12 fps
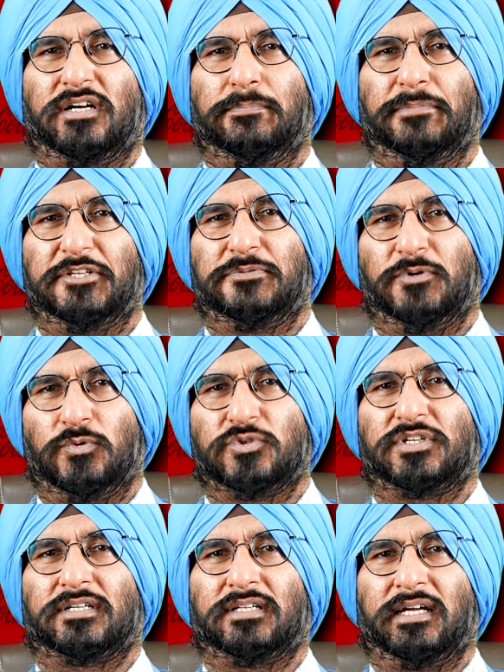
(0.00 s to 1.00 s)
कंपनीज में हो
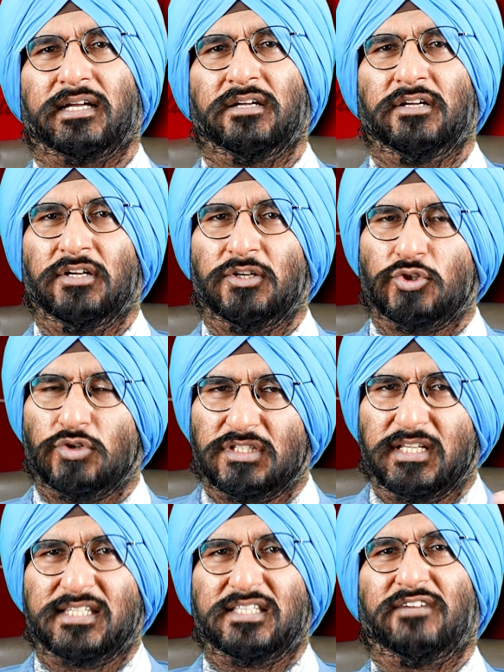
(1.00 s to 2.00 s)
सकता है तो
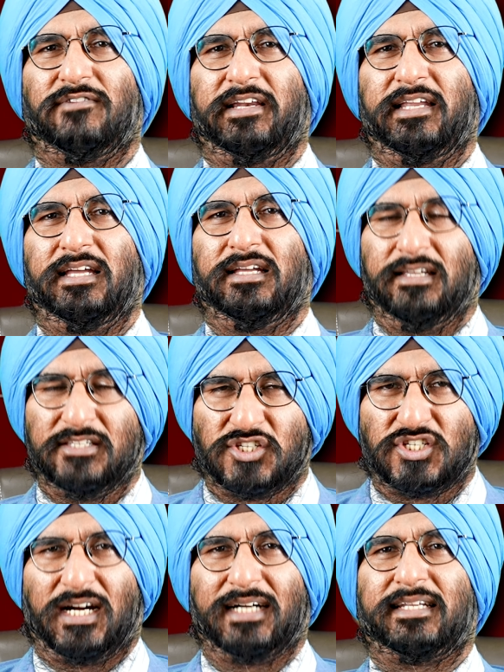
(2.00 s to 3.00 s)
दिस दिवाली
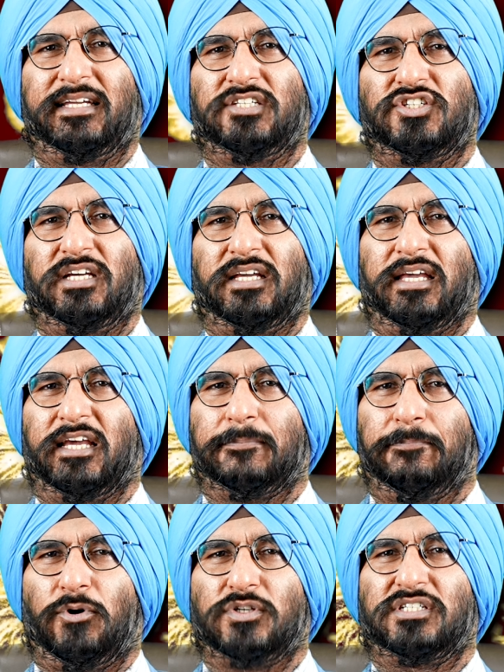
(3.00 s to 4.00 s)
स्टार्ट कीजिए एक
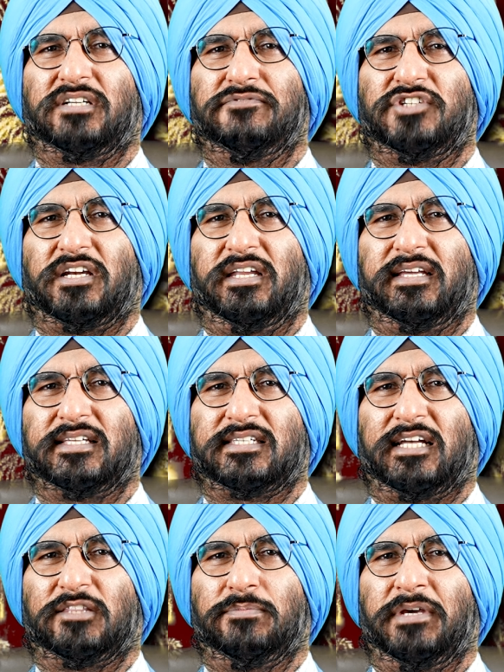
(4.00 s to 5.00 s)
पॉजिटिव जर्नी के
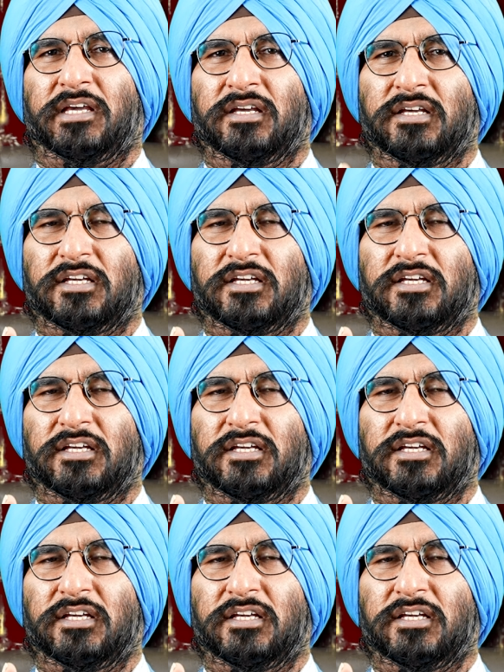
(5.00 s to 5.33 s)
साथ में